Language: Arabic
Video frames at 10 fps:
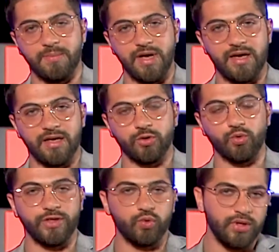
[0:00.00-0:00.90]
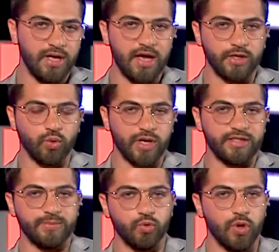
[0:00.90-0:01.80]
ما يريدون أن
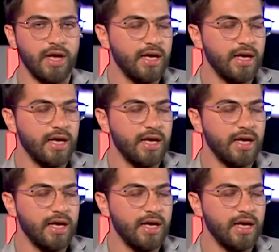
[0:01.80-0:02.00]
يقدموه